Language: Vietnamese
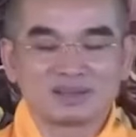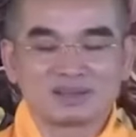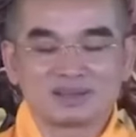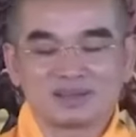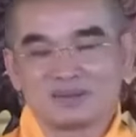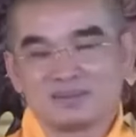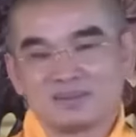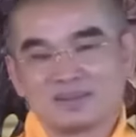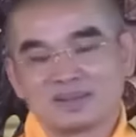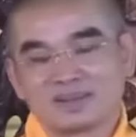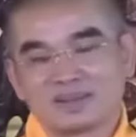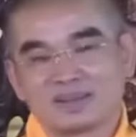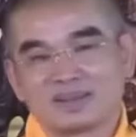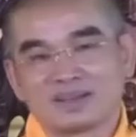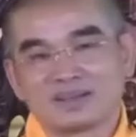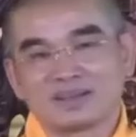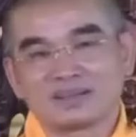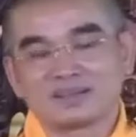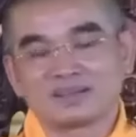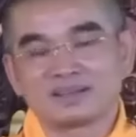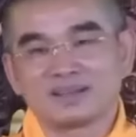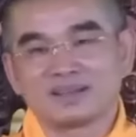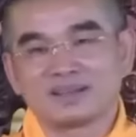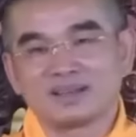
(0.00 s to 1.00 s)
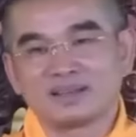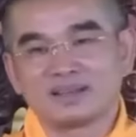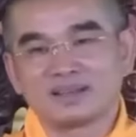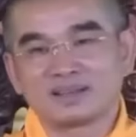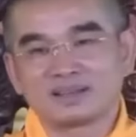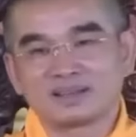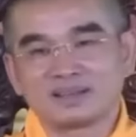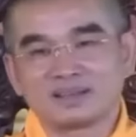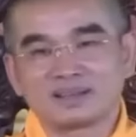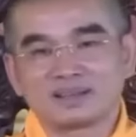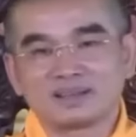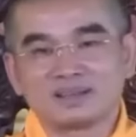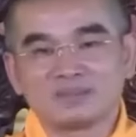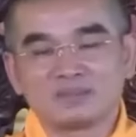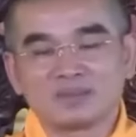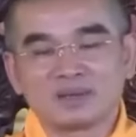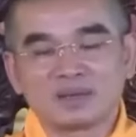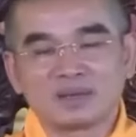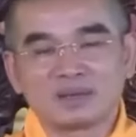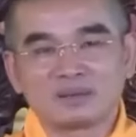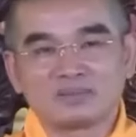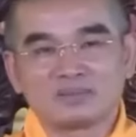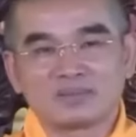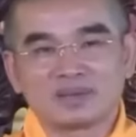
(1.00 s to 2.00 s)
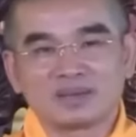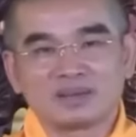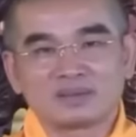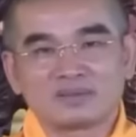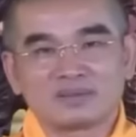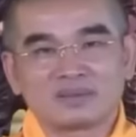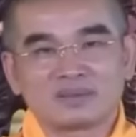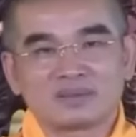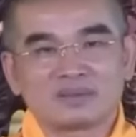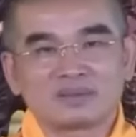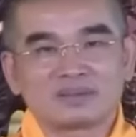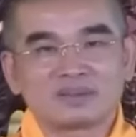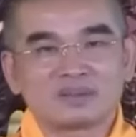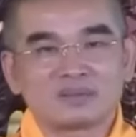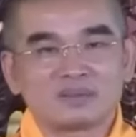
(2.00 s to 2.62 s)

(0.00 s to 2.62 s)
Rồi về á, cái khi mình lầm lẫn mình nói tại mình